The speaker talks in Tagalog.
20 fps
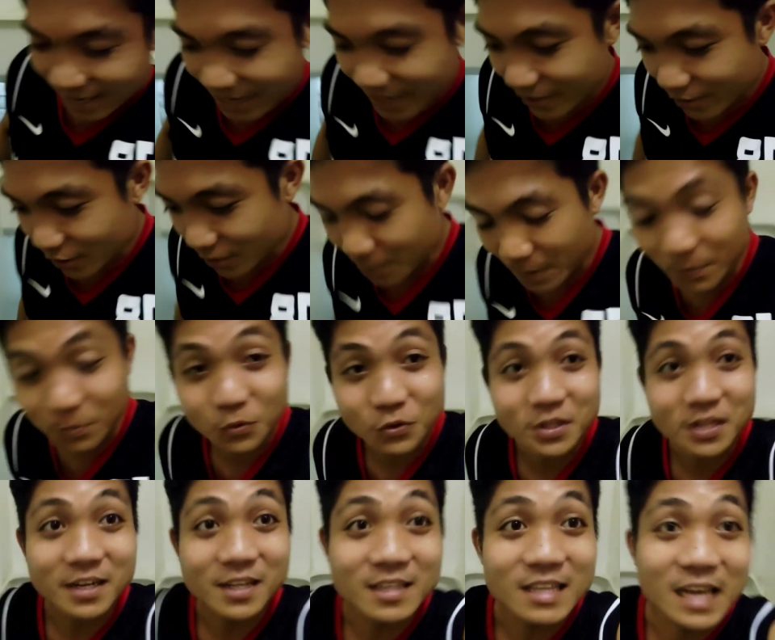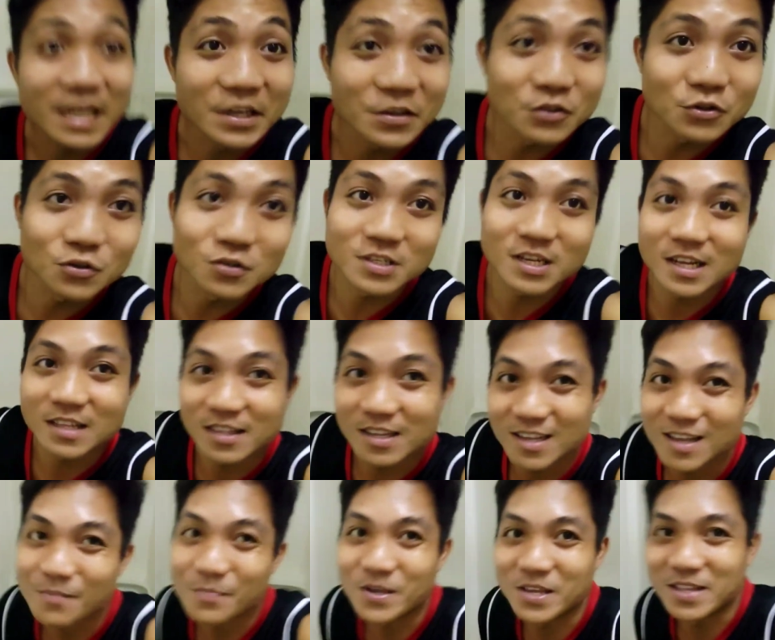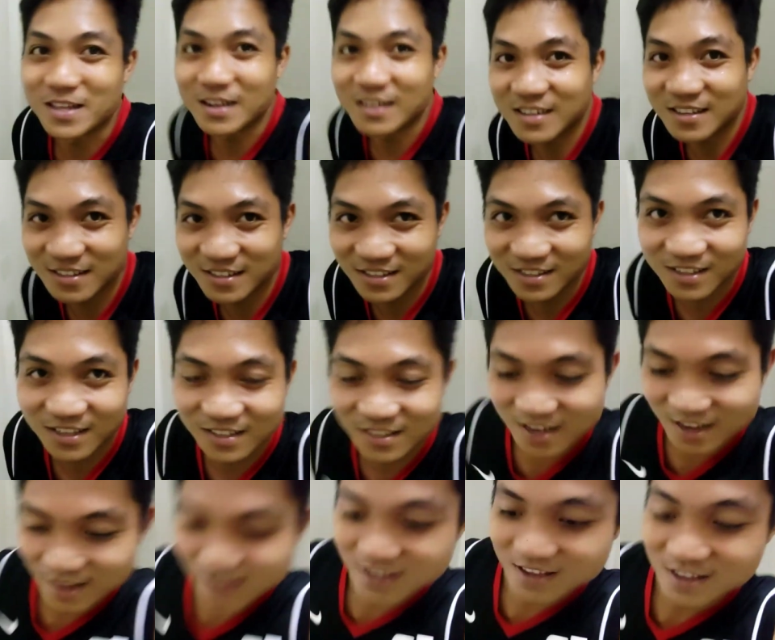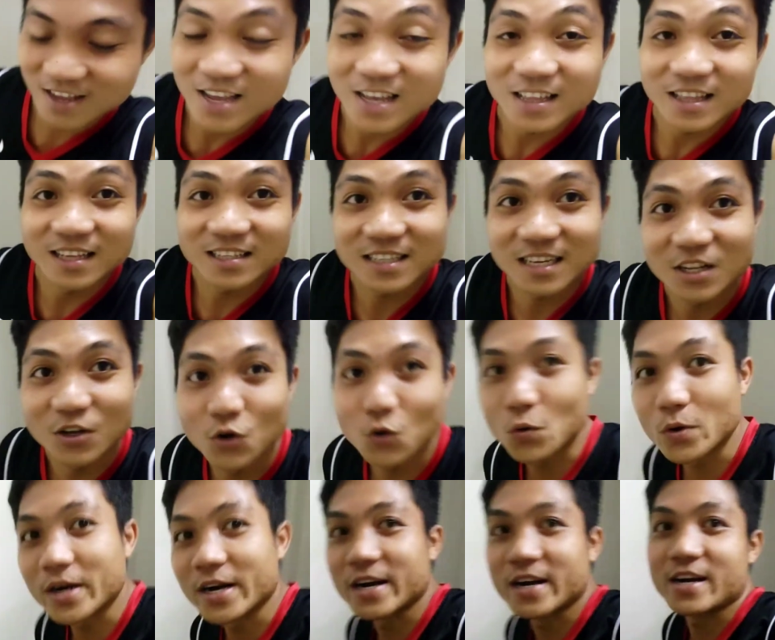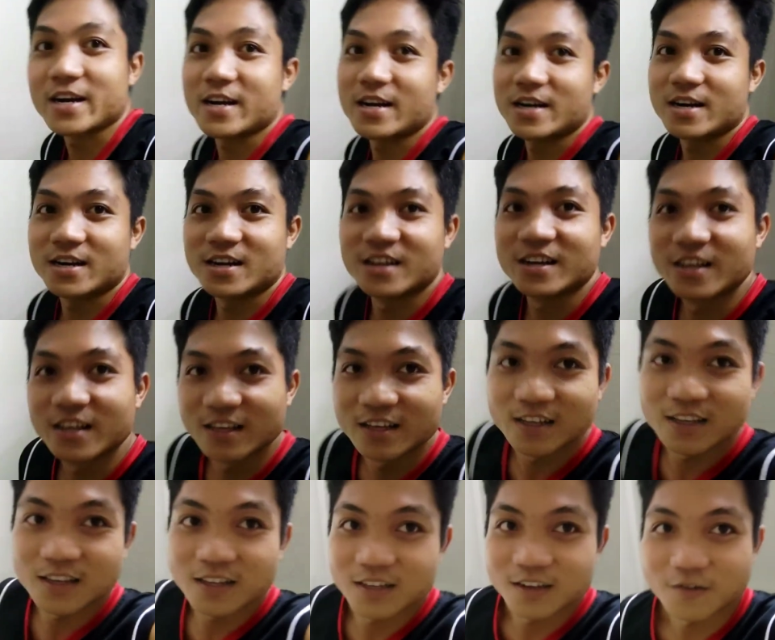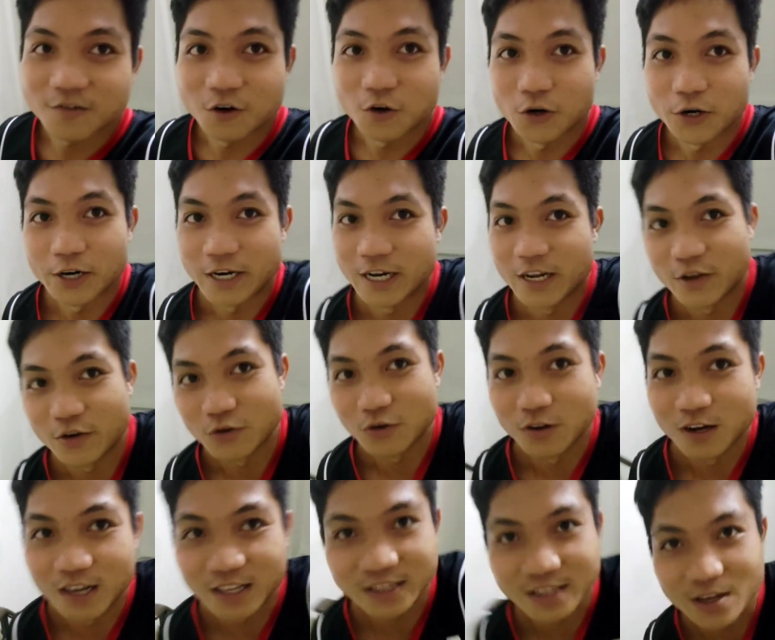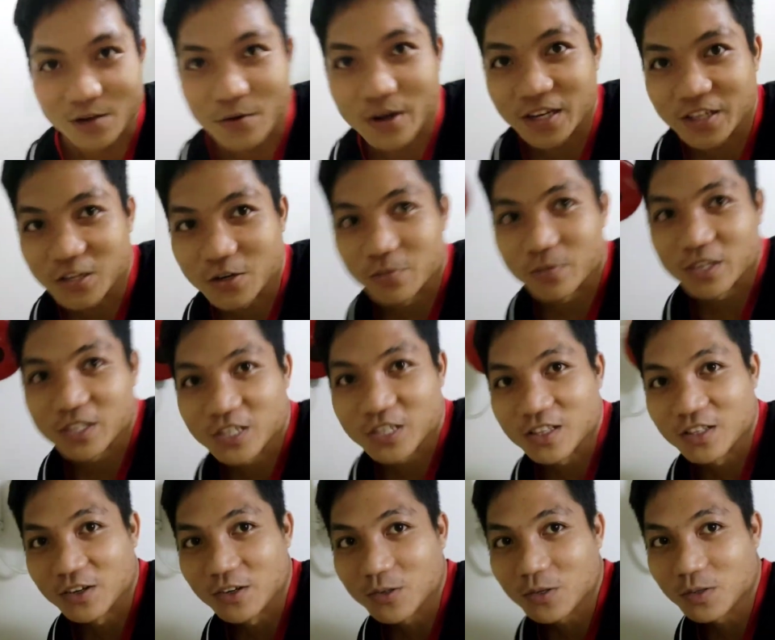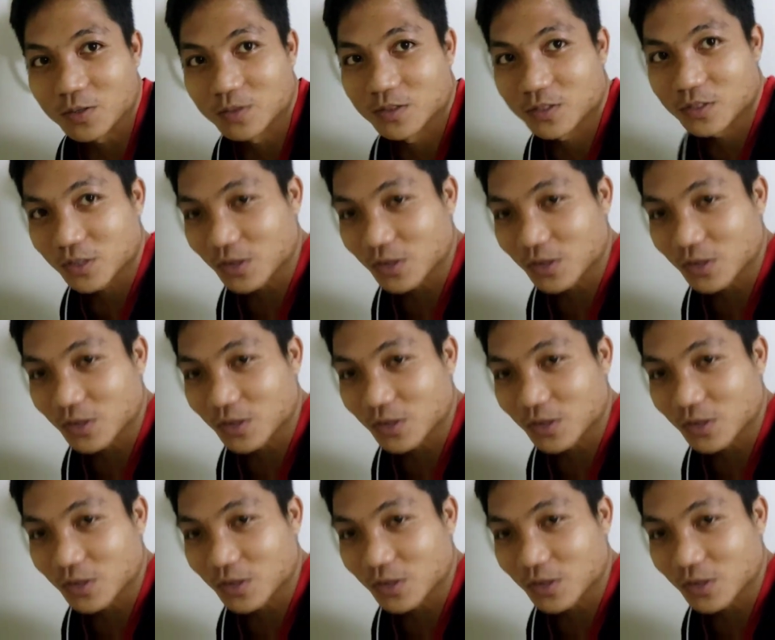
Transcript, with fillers: na tayo. Papunta na tayo dun sa ating kabila. Kasi nasa lower floor yung ating washing machine, no?